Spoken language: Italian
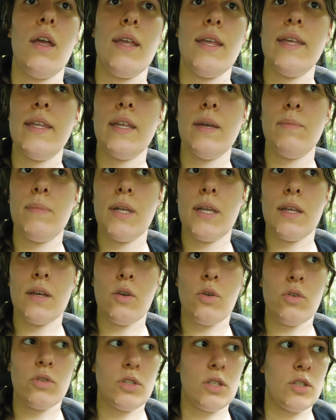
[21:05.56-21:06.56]
idem le
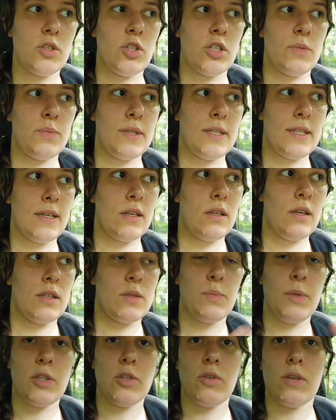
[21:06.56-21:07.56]
rose cioè aspetta che,
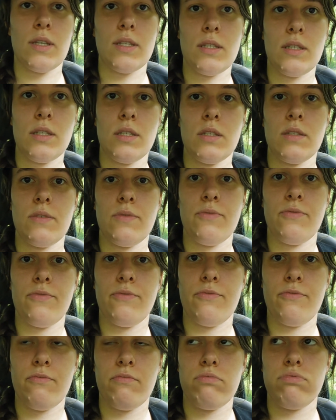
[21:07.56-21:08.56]
aspetto che si
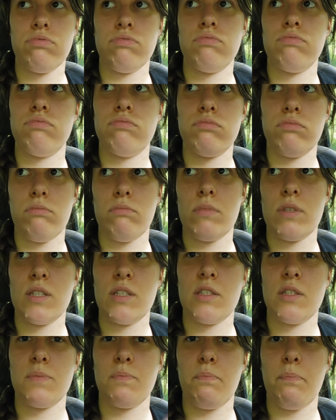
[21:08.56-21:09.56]

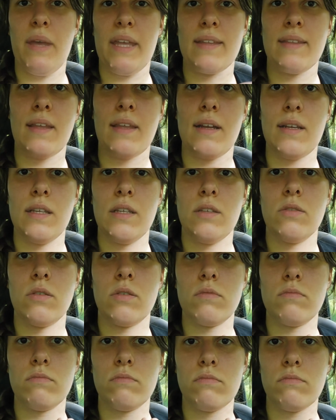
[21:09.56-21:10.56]

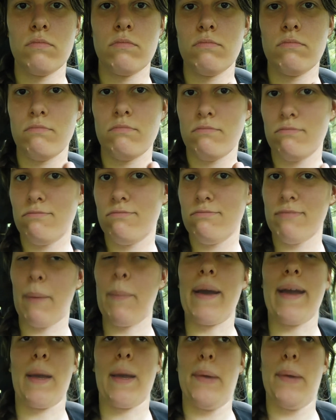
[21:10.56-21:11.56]
spetalino
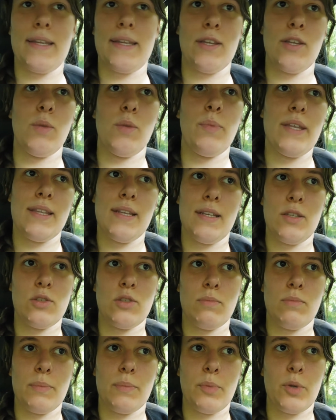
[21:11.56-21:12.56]
Vabbè che perdano i petali,
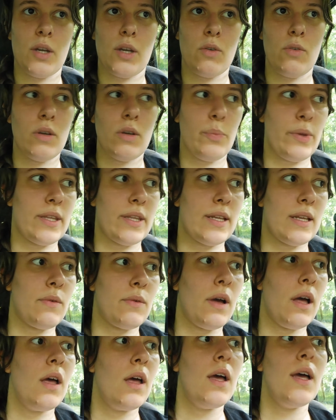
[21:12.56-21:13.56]
insomma, poi raccolgo i petali.
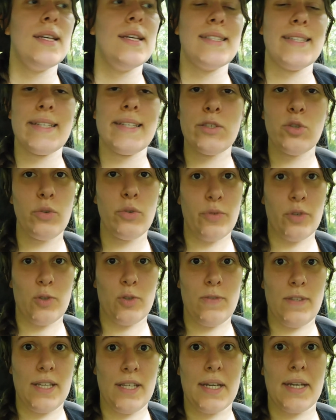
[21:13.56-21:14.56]
Se riesco vi
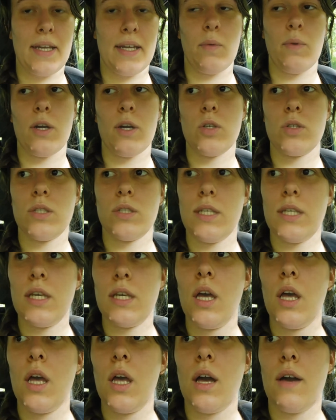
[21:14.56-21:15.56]
faccio vedere anche qualcosa lì.
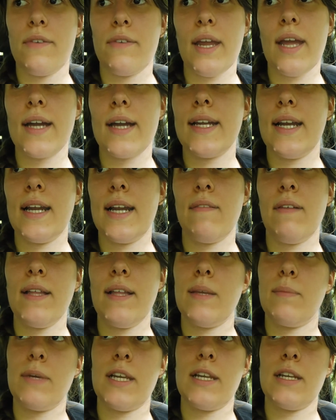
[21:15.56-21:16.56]
Avrei anche la
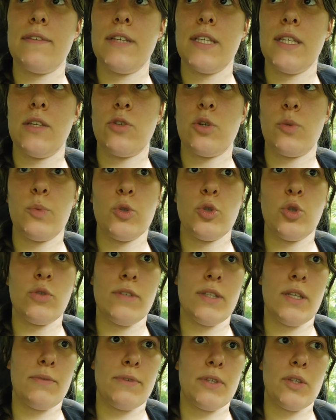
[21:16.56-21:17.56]
lavanda, ma la lavanda è troppo
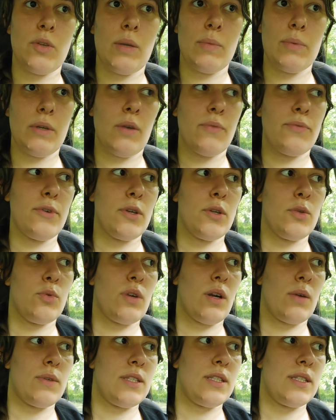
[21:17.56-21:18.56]
giovane, ha fatto la prima
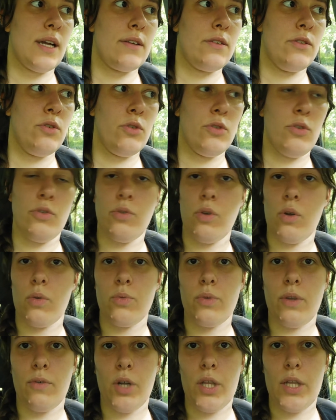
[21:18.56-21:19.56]
fioritura quest'anno e non ho
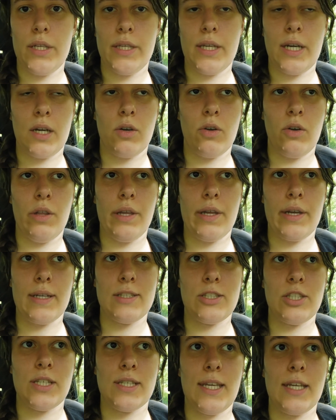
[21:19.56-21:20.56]
alcuna voglia di
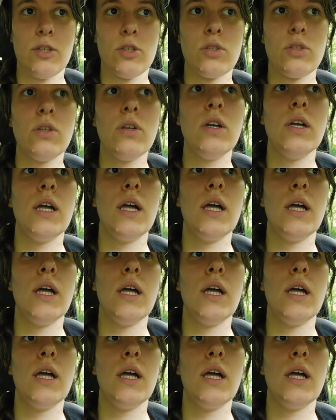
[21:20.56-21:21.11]
raccoglierla già adesso.